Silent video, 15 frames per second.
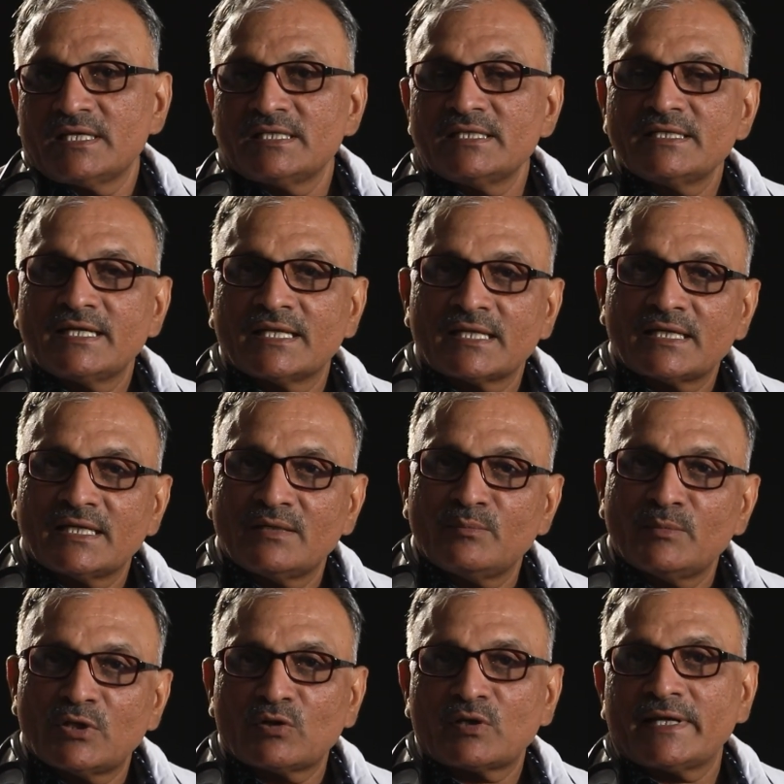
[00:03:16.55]
ఇది గనక
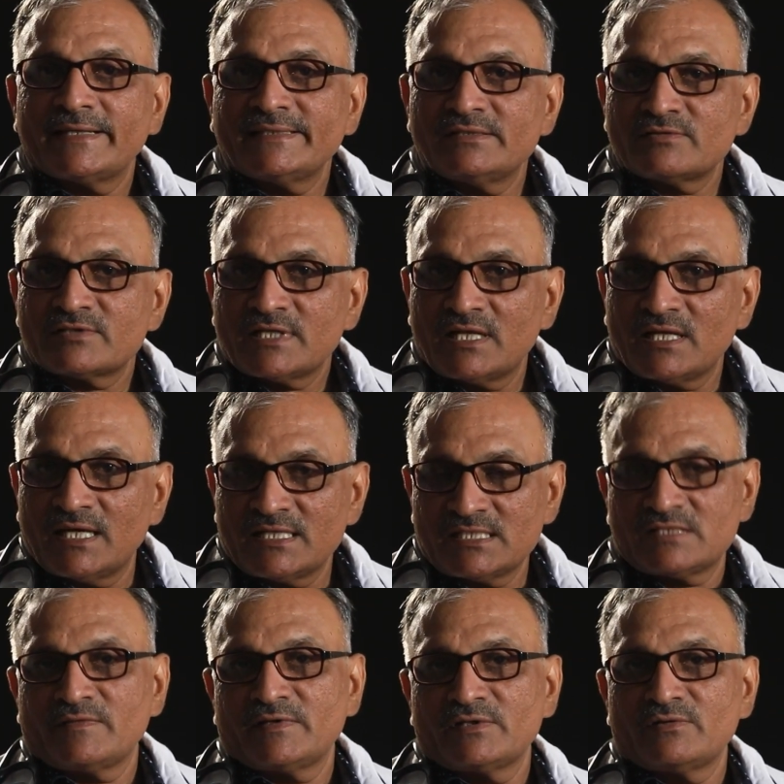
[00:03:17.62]
మరొక ఐదు నిమిషాలు
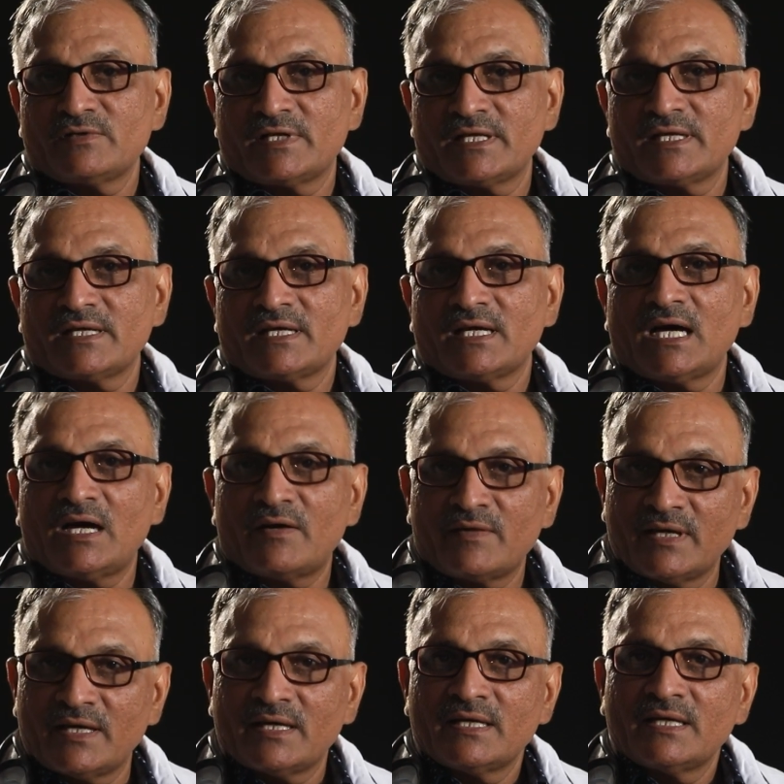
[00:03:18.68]
ఆలస్యం అయ్యి ఉంటే ఆవిడ